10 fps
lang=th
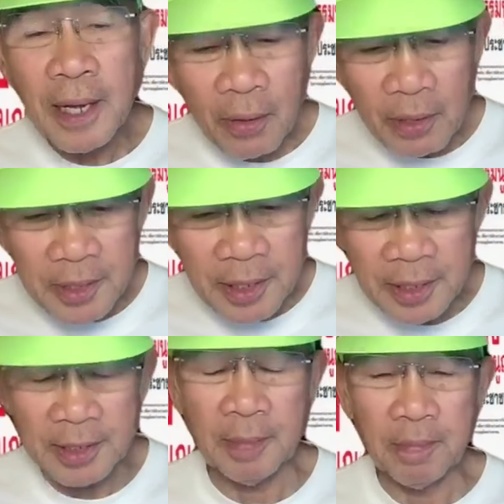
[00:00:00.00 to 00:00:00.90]

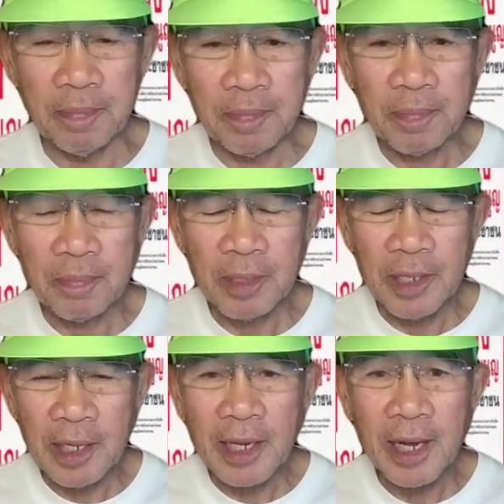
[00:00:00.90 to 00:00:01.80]
2,540 ประ
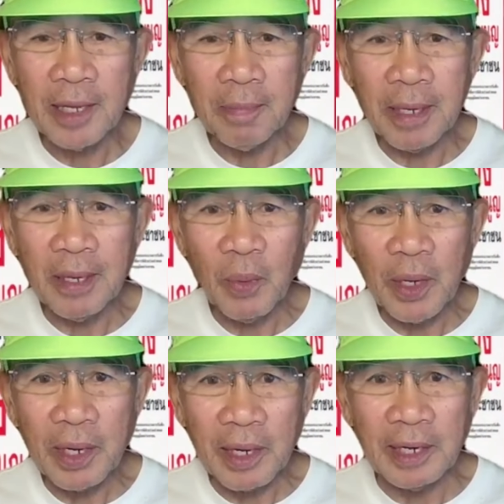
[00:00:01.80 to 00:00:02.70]
เทศไทยมีวิ
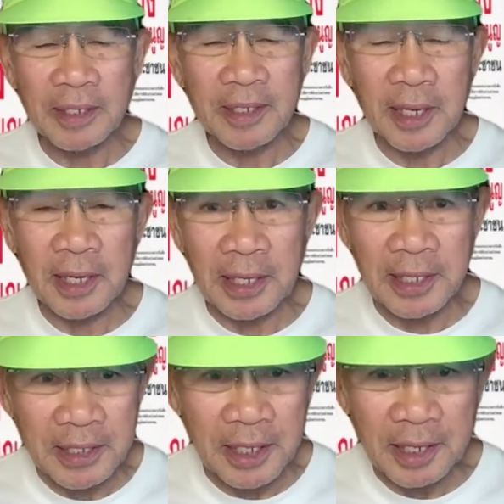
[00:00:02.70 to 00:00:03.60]
กฤตเศรษฐกิจจ
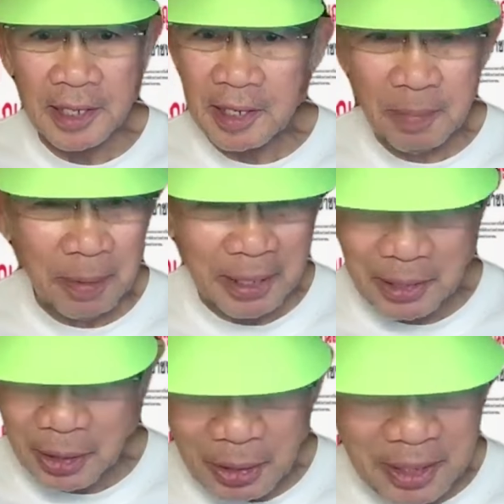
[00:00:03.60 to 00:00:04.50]
ริงๆ แล้วก็เป็น
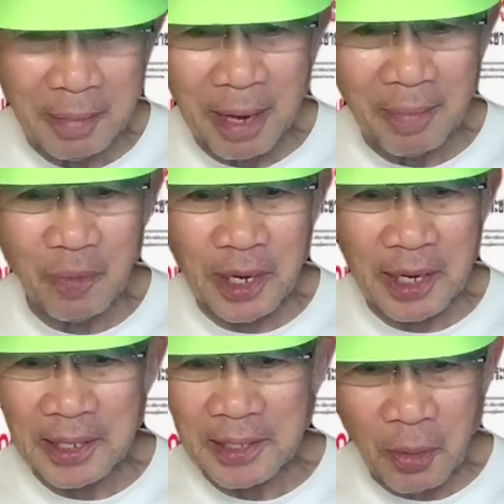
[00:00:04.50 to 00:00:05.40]
ต้นตำรับวิก
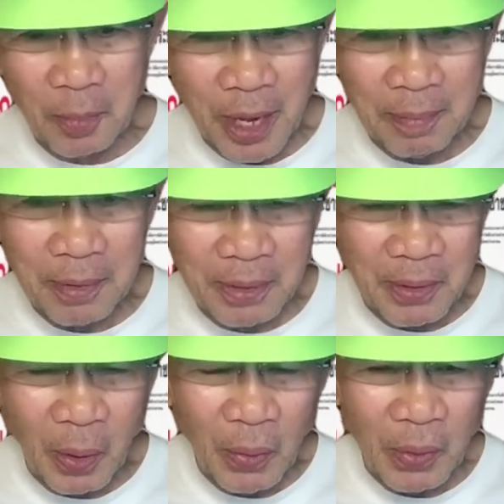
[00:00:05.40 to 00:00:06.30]
ฤตต้ม
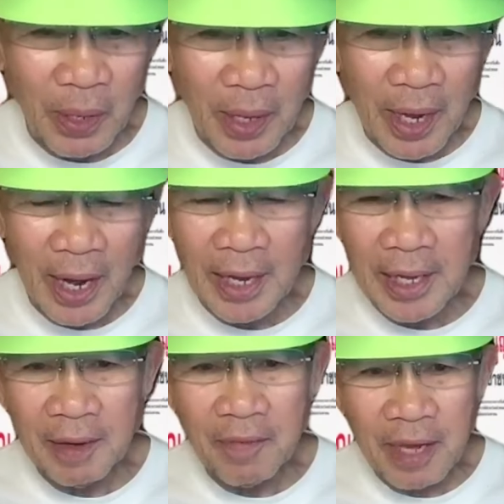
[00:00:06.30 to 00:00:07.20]
ยำกุ้ง
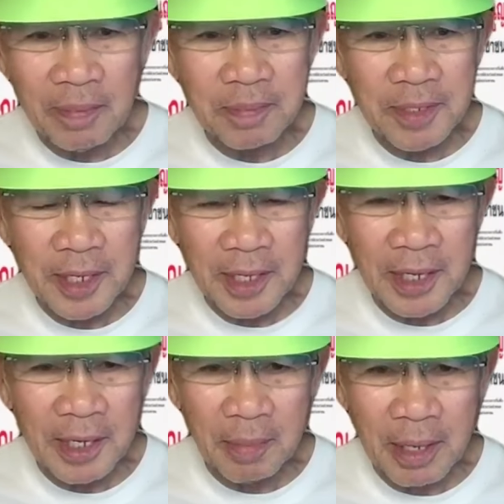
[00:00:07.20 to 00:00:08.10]
IMF เศรษฐกิ
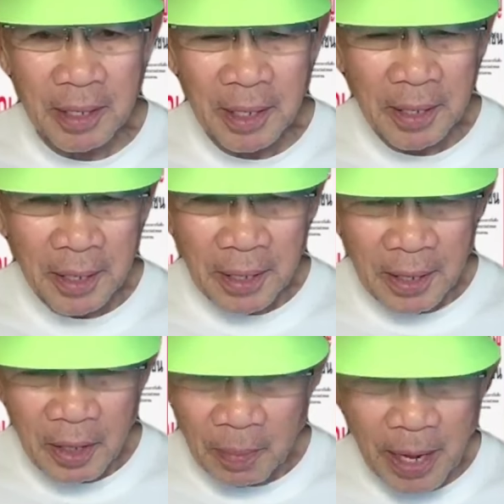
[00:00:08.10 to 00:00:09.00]
จกำลัง
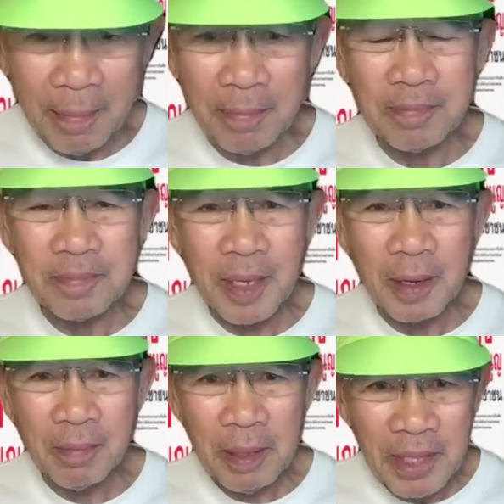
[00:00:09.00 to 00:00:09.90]
ยอบแยบ
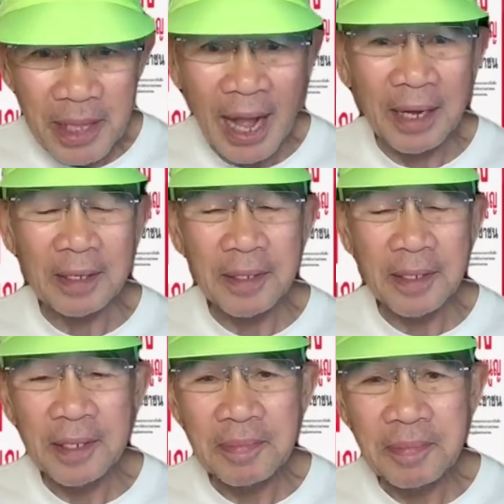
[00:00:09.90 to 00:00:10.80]
ไม่มีตังค์
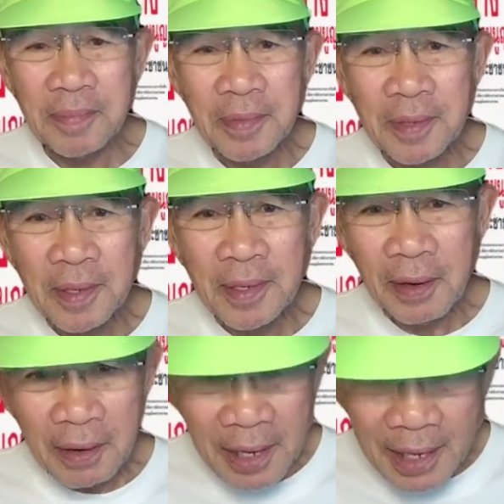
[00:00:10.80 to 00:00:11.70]
แล้
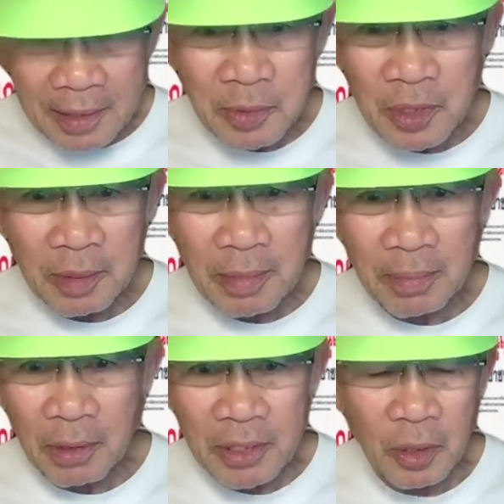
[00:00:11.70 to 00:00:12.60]
วเราก็ร่างเงินกันแบบ
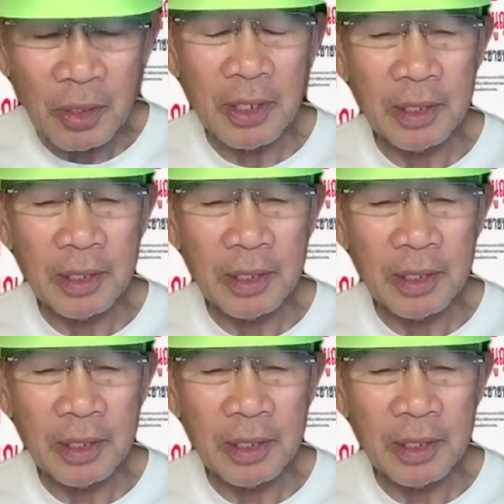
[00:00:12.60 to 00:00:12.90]
คนจน